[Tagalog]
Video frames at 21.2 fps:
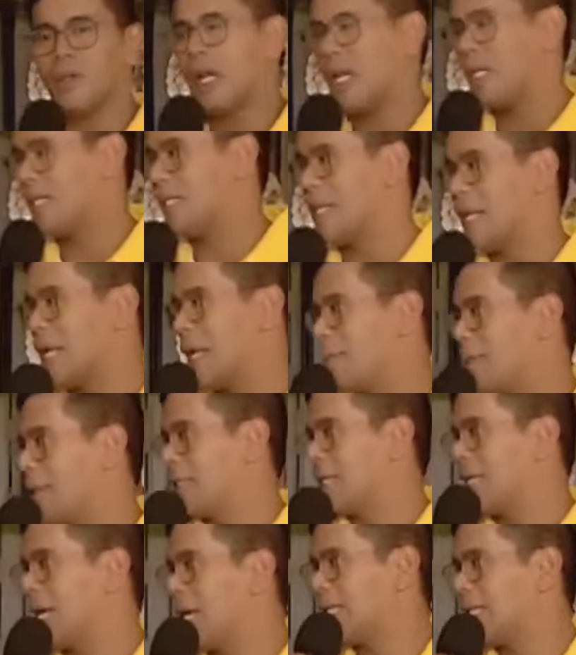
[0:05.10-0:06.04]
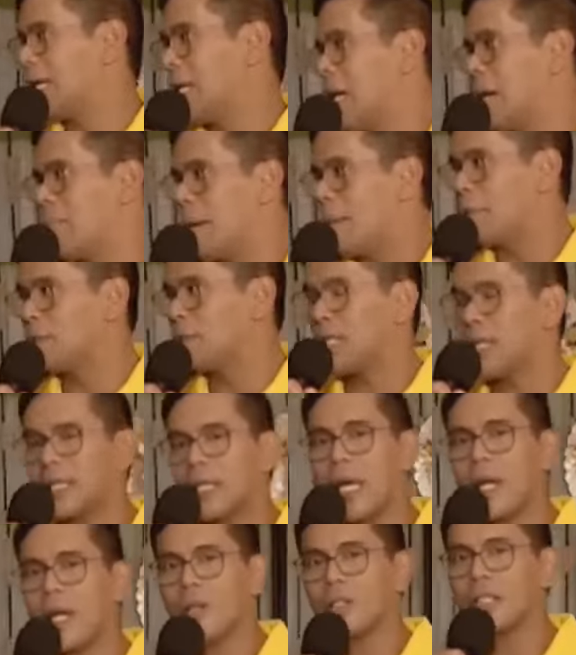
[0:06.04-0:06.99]
eto na, nalapitan natin. Papunta na
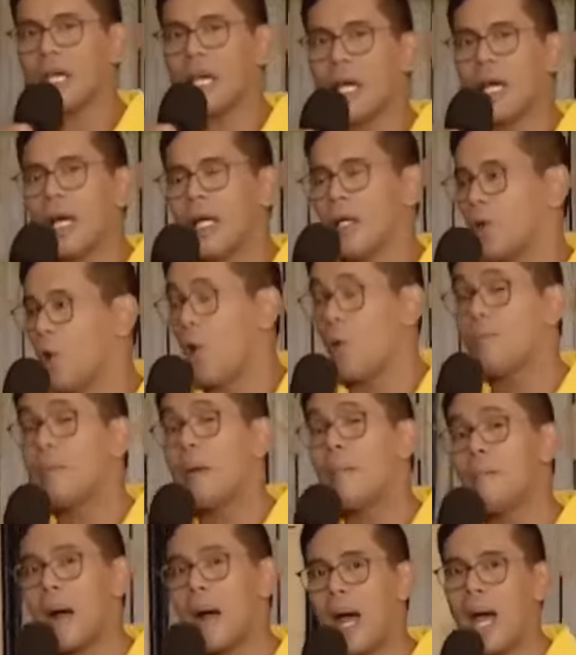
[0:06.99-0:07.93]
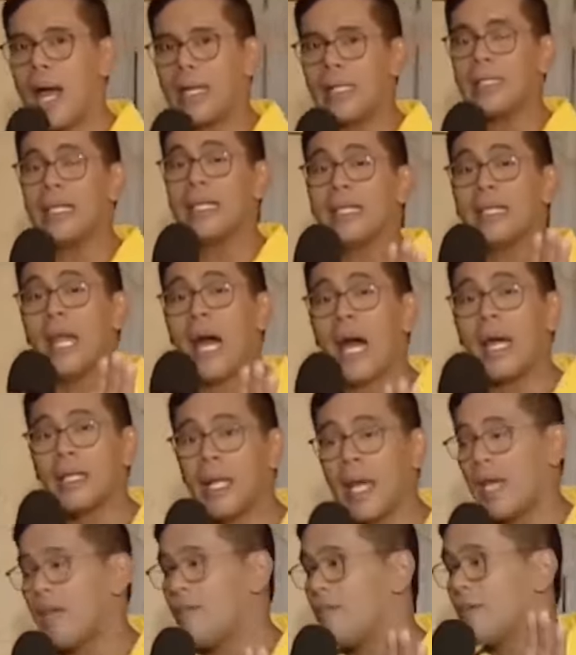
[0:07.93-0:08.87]
tayo sa loob ng bahay ni
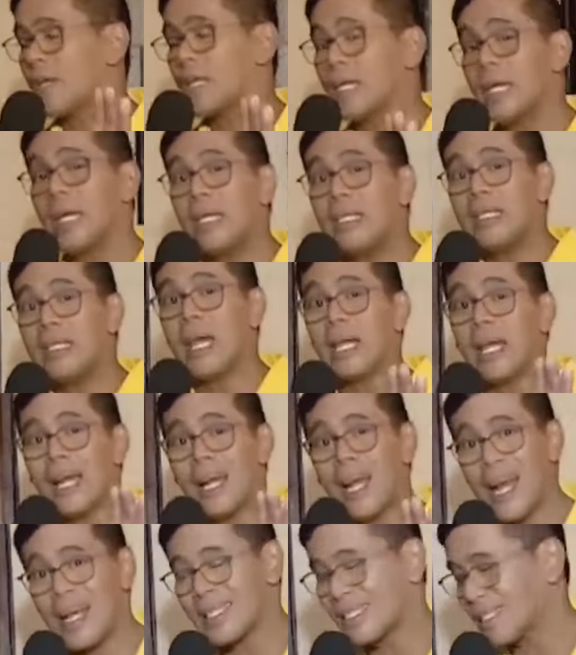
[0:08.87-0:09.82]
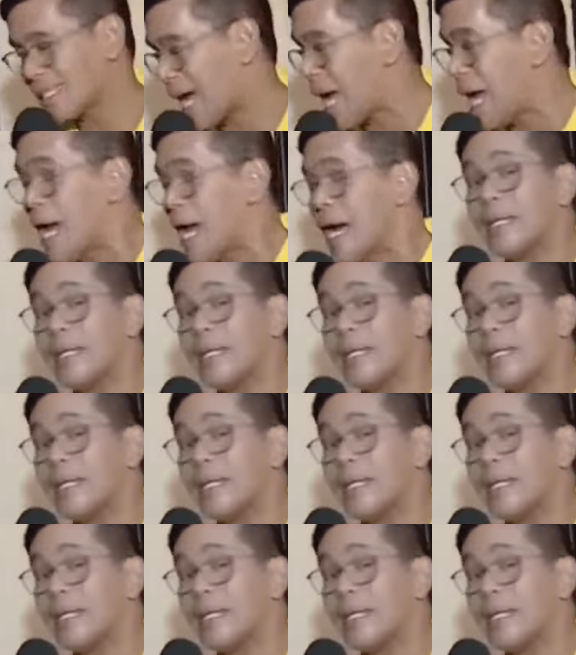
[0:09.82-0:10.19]
Nanay Virginia Lagasca